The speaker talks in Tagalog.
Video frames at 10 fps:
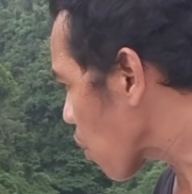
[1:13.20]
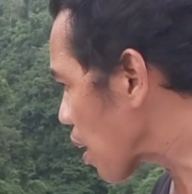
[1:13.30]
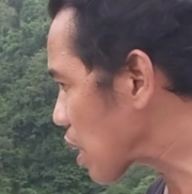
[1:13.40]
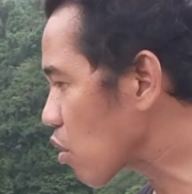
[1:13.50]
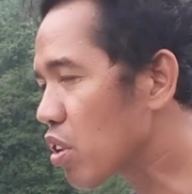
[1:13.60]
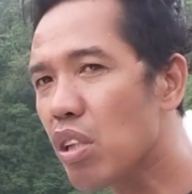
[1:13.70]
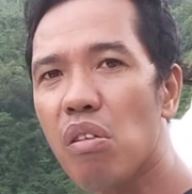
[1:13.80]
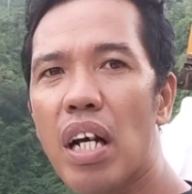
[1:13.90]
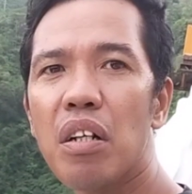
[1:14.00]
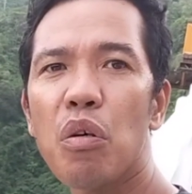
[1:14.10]
ka dito,
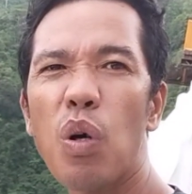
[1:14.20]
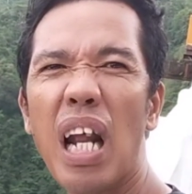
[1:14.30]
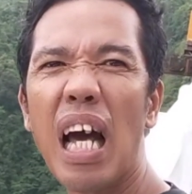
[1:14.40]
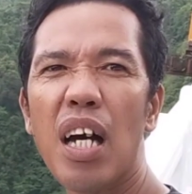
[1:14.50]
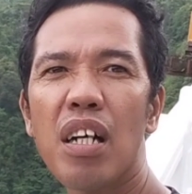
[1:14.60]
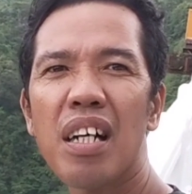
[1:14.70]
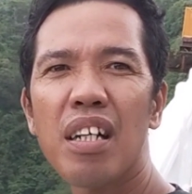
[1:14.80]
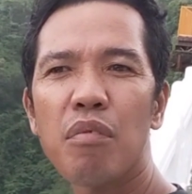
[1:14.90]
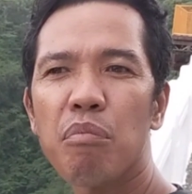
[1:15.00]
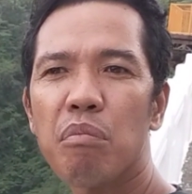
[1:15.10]
sigurado, wala.
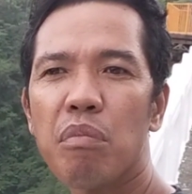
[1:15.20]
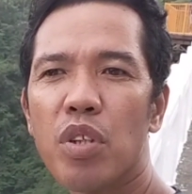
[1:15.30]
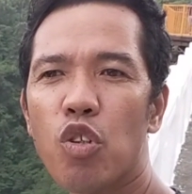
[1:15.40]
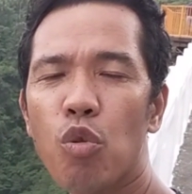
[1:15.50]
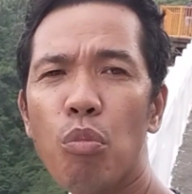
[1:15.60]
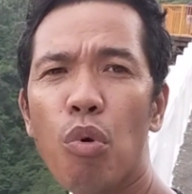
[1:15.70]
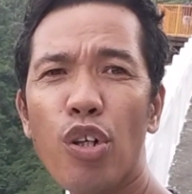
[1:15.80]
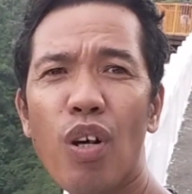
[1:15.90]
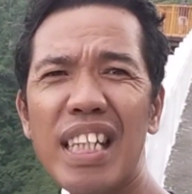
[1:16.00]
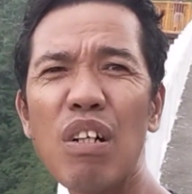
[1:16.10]
Dugmok
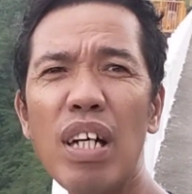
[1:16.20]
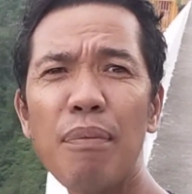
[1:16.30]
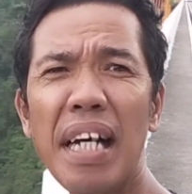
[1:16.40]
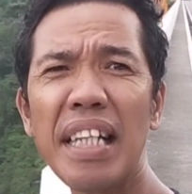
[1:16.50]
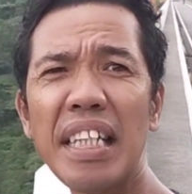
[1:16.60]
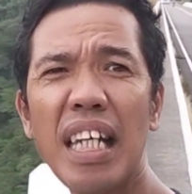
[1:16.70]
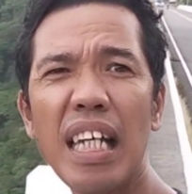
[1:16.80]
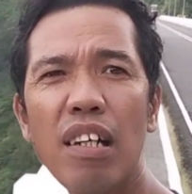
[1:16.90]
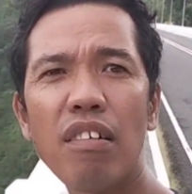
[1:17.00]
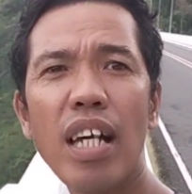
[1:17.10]
yung katawan mga katanski.
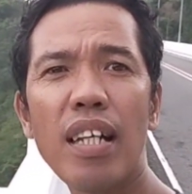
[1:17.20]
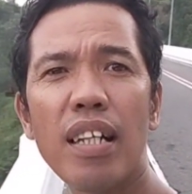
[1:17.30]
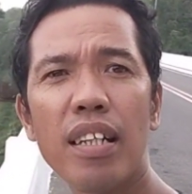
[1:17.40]
oh, yan.